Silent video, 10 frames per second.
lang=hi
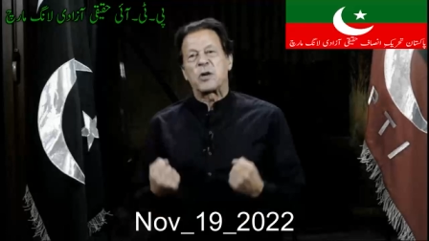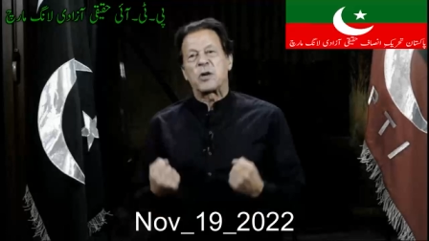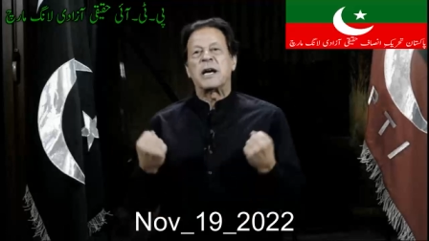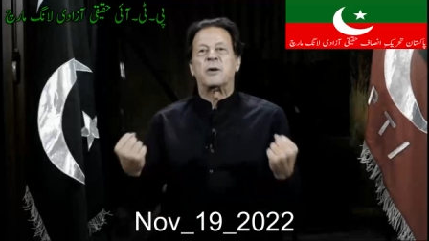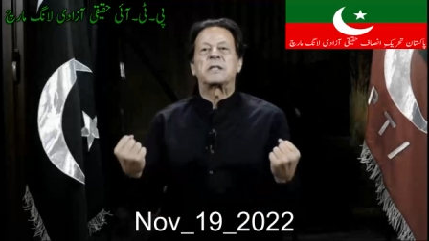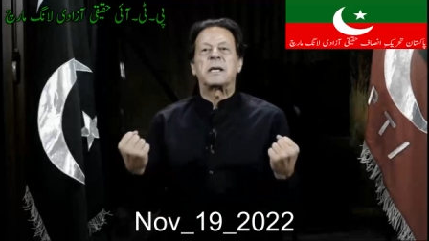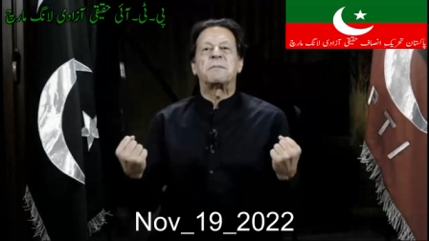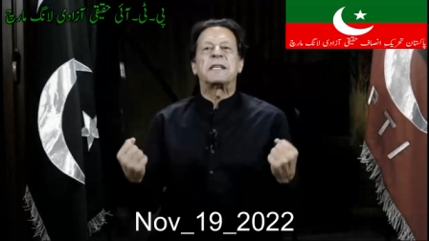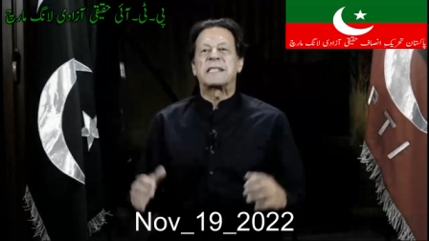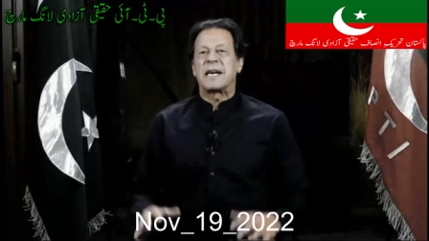वो खड़ा होता है
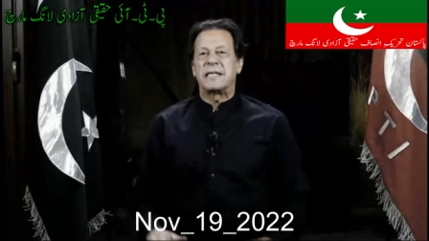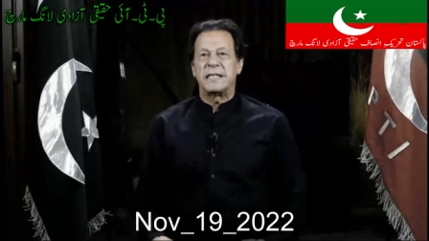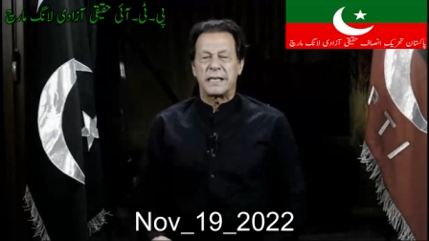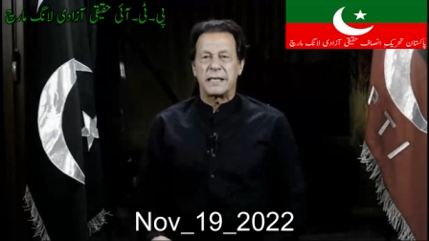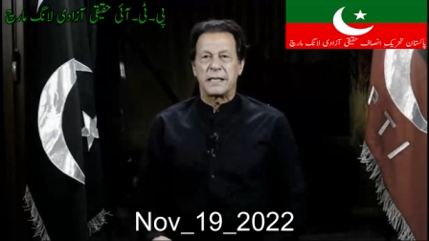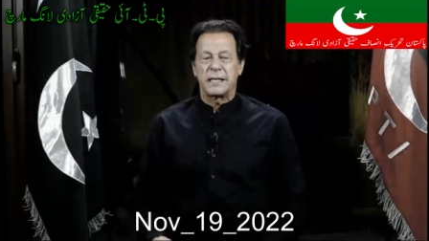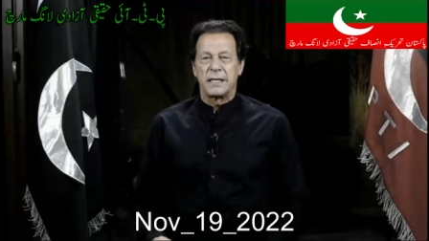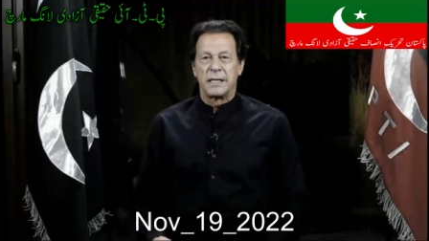अपनी आज़ादी के लिए